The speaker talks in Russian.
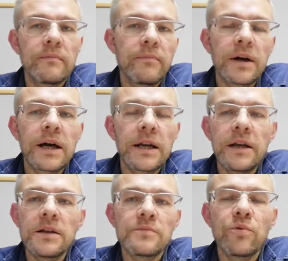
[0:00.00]

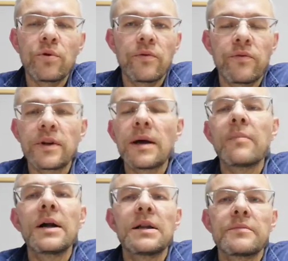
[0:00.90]
покорились Богу в
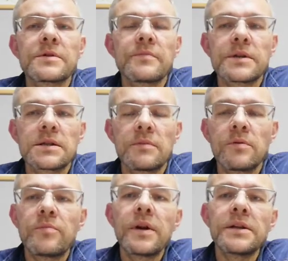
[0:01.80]
глобальном смысле, мы
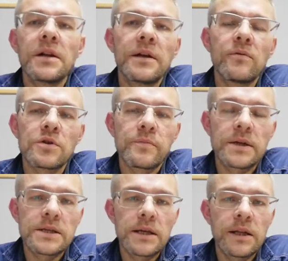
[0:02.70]
приняли Его
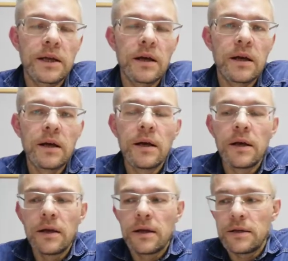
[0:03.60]
спасение
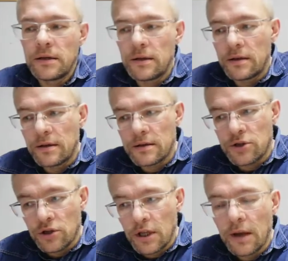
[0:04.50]
и
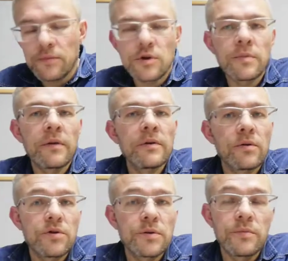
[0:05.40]
считаем себя
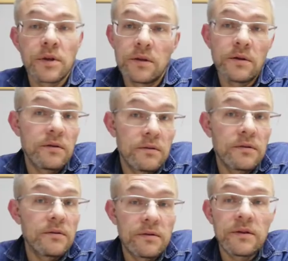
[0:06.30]
верующими,
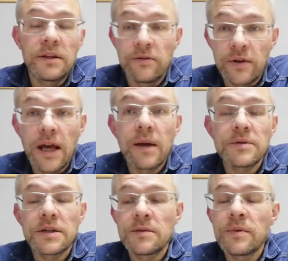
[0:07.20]

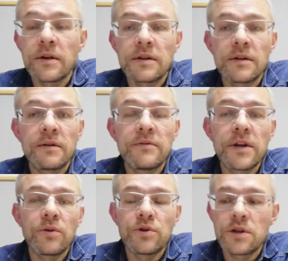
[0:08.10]
являемся себя э,
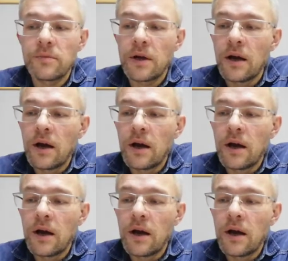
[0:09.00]
верующими,